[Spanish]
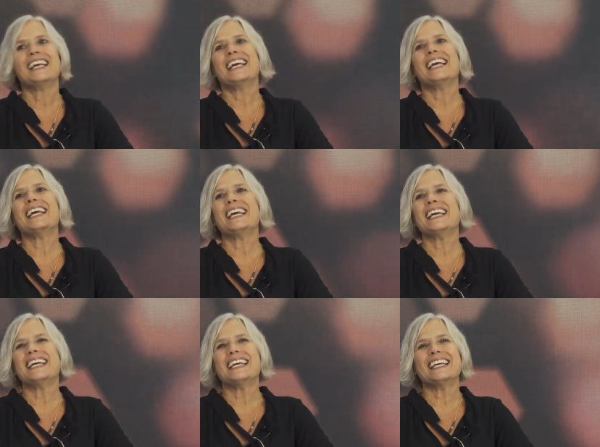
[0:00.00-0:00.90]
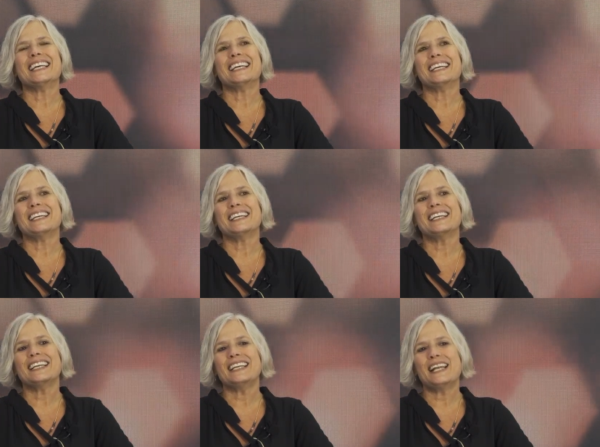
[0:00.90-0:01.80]

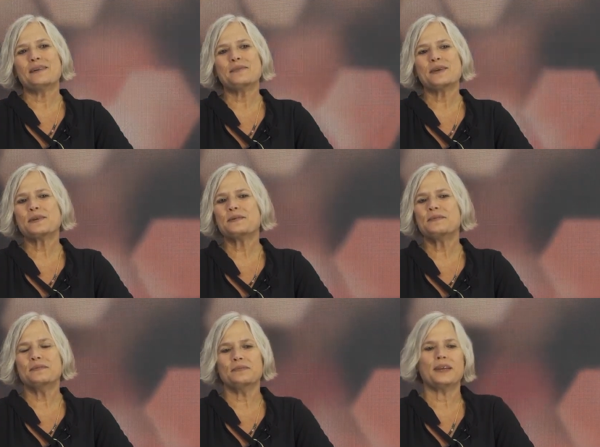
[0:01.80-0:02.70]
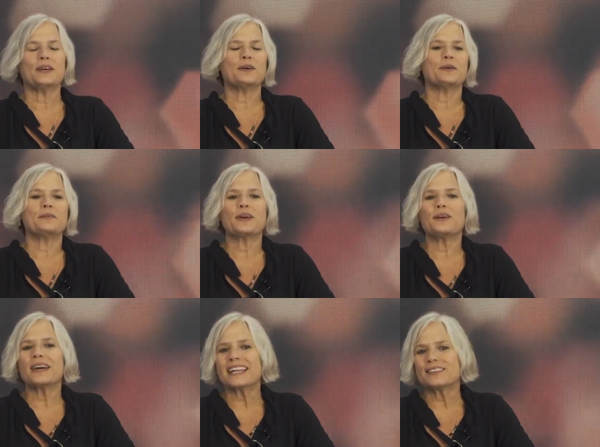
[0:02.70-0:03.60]
Eh, las veo, veo, veo
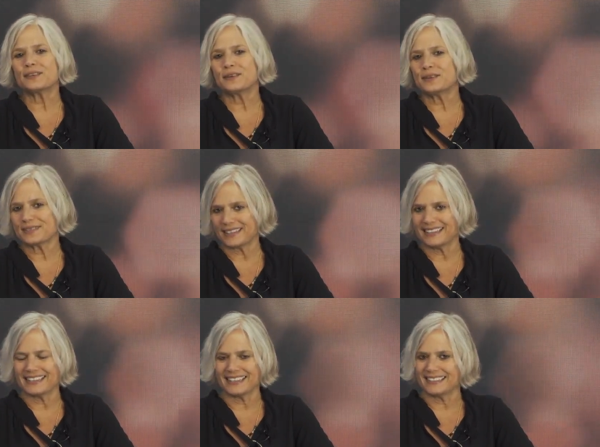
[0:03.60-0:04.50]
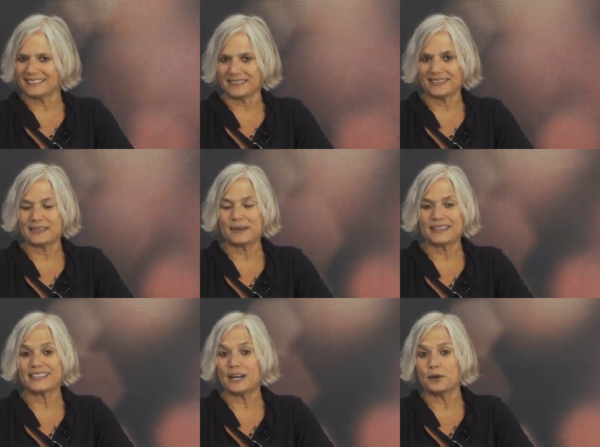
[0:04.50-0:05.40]
gestos que, se
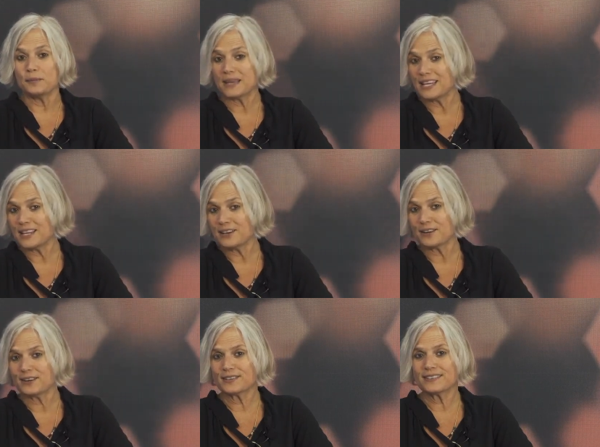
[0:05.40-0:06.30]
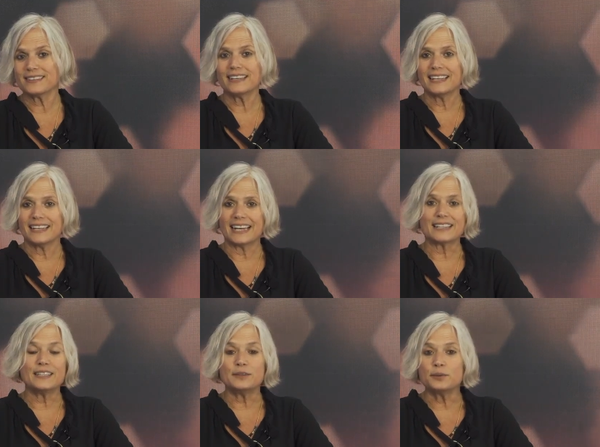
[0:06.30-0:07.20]
parecen a los míos,
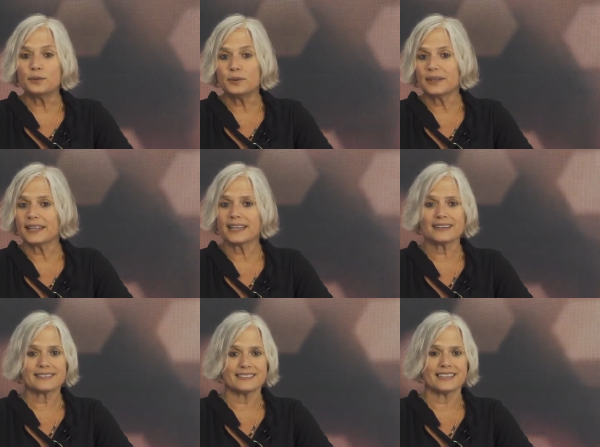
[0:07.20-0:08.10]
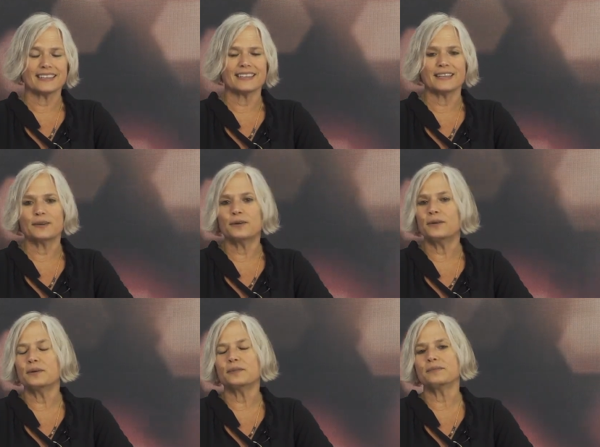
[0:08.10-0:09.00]
actitudes eh,
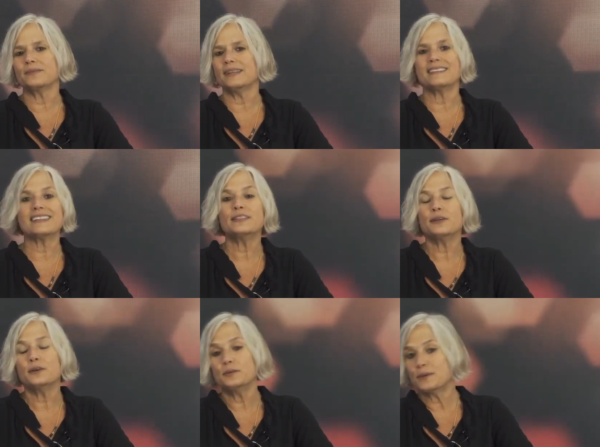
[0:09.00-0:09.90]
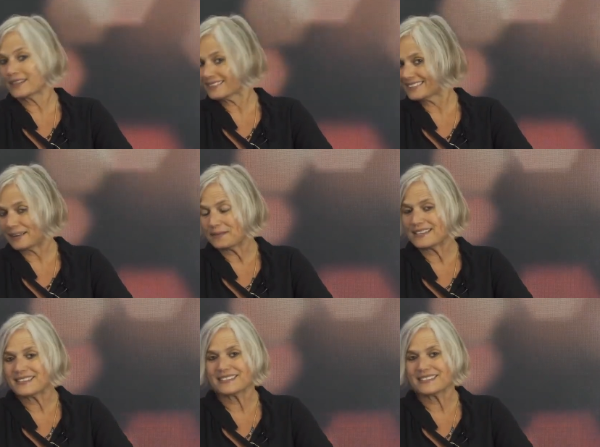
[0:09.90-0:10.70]
o el sentido del humor también